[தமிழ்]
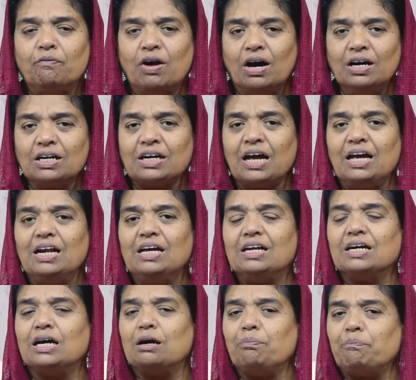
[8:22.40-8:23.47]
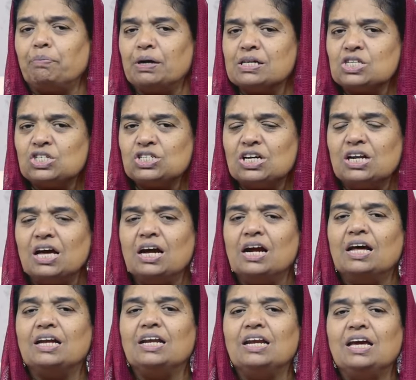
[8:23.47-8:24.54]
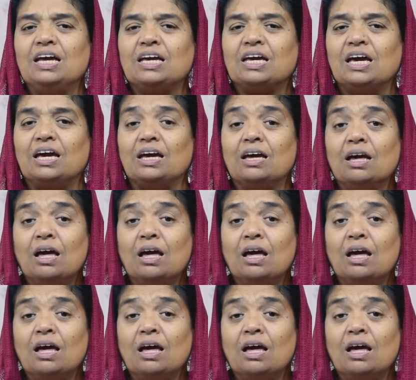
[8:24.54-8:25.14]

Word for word: வாழ்க்கையில் இருக்கிற பிரச்சனைகளை நீக்கி